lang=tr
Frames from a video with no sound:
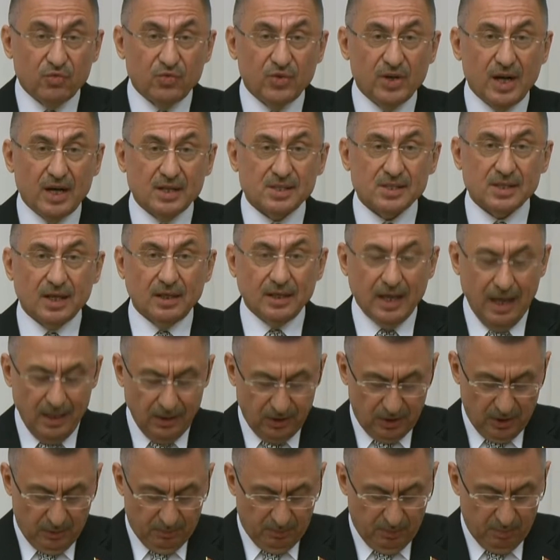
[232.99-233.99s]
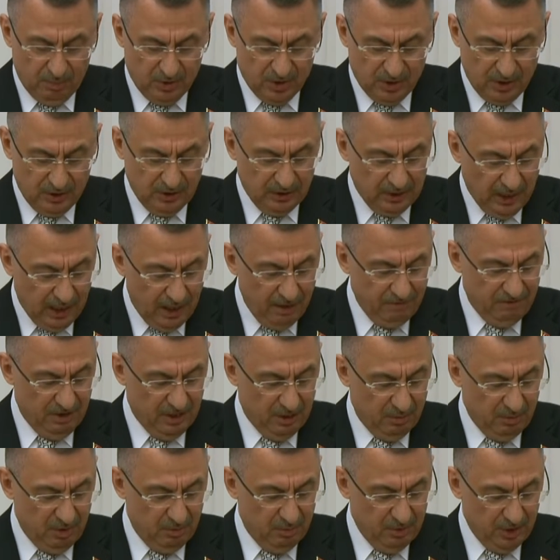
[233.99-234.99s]
finansal altyapımızın daha
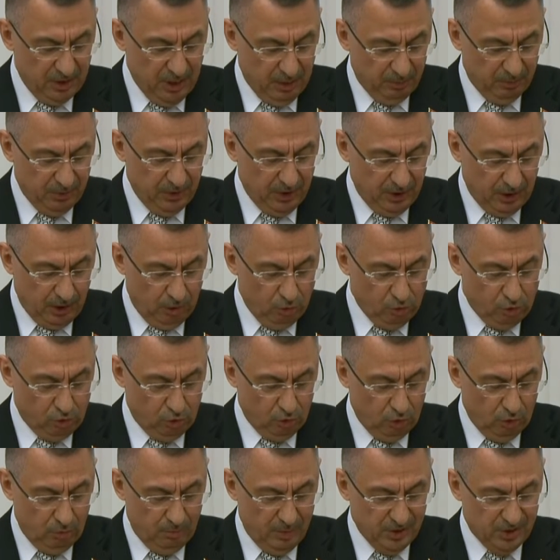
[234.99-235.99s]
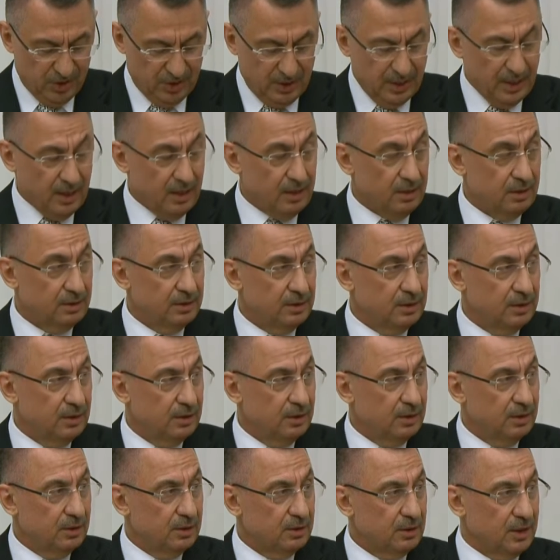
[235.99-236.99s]
verimli bir yapıya kavuşturulmasına
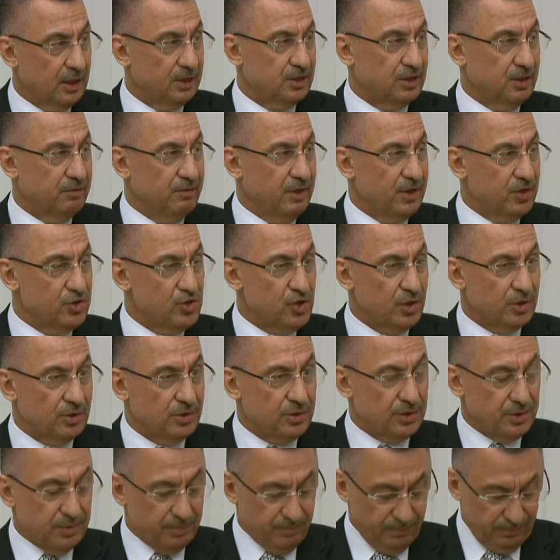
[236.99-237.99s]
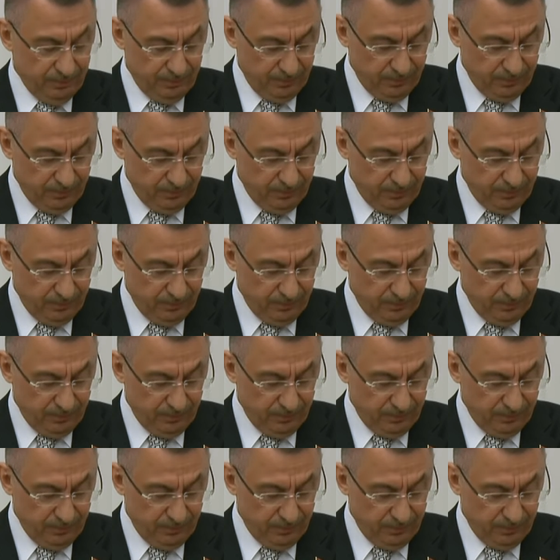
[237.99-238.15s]
katkı verecektir.